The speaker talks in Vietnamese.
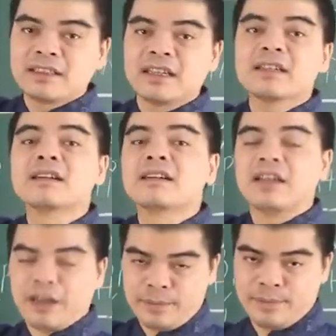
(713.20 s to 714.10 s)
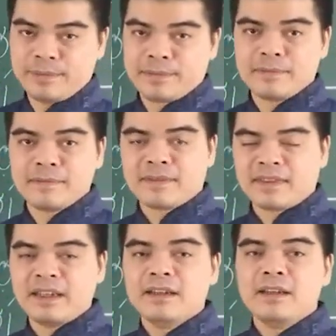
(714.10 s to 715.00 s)
thì sẽ cực kỳ hợp
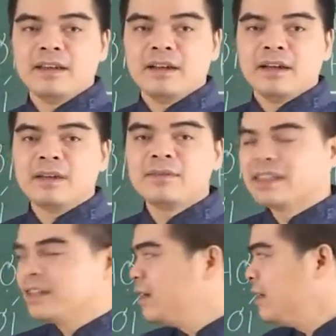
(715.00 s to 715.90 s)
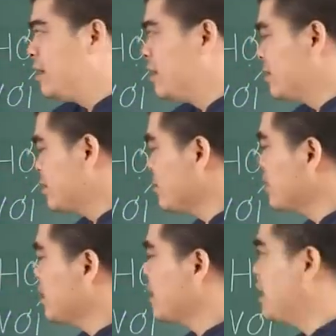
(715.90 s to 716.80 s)
Đấy. À, vì thế trong
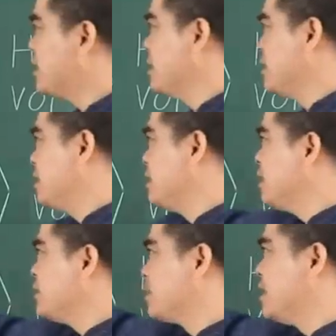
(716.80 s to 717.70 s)
thời gian này thì những người tuổi